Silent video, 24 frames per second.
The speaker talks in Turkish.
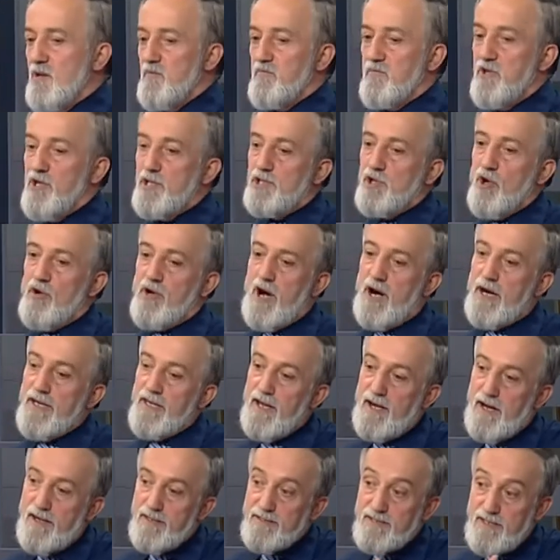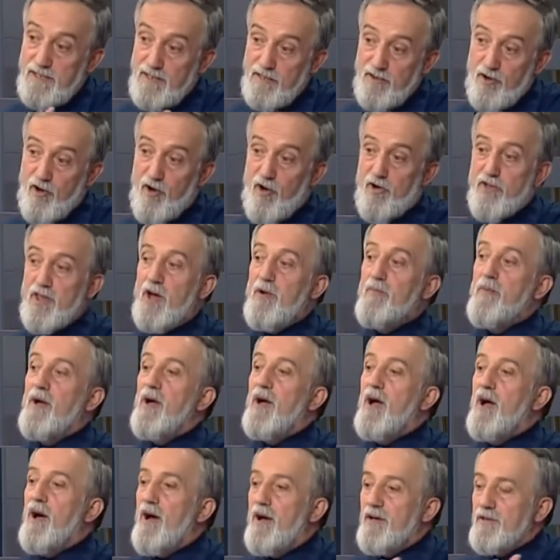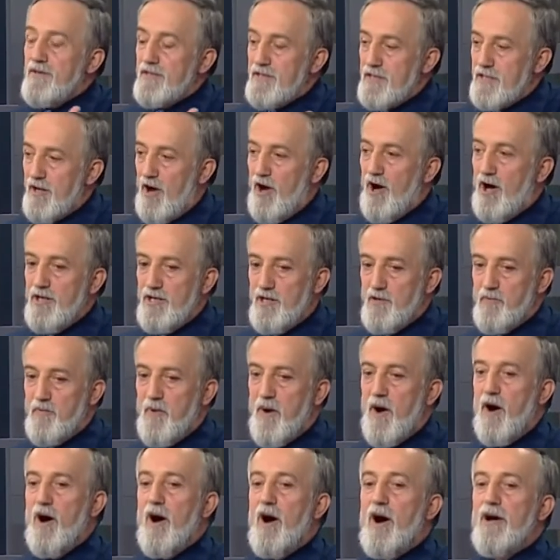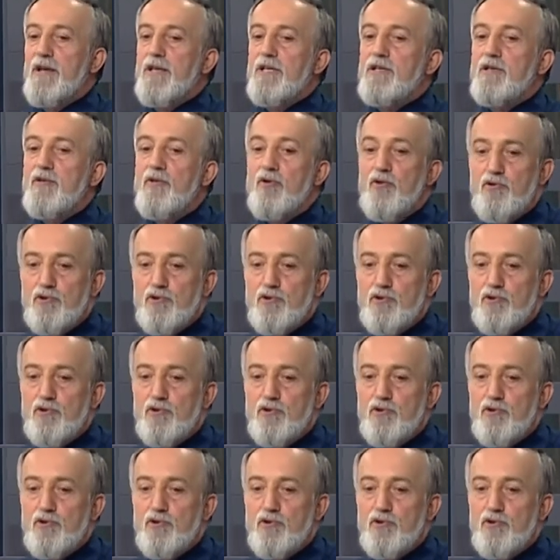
birçok hayati öneme sahip haiz